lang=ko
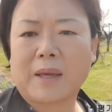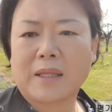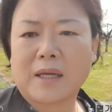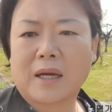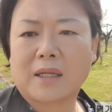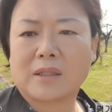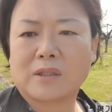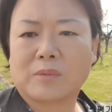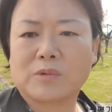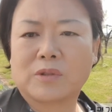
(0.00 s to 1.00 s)
해당하는
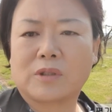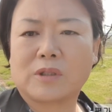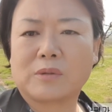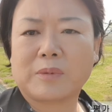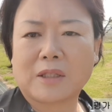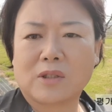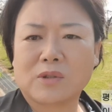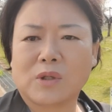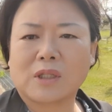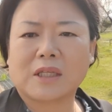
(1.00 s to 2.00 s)
점수를 좀
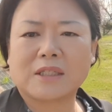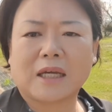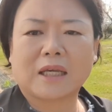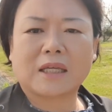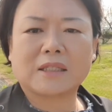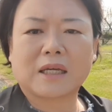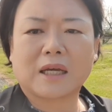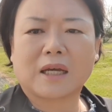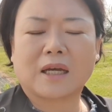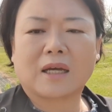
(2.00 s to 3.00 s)
낮춰줘야 되지
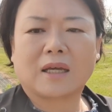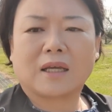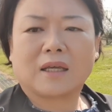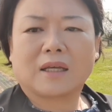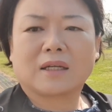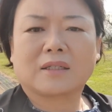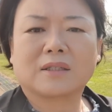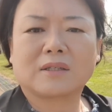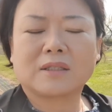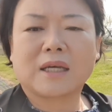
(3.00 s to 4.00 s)
않겠냐
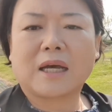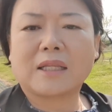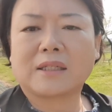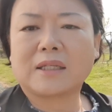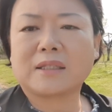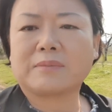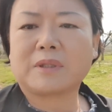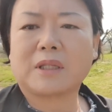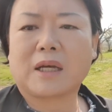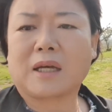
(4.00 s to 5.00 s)
그런 제안을
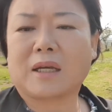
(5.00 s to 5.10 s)
했습니다.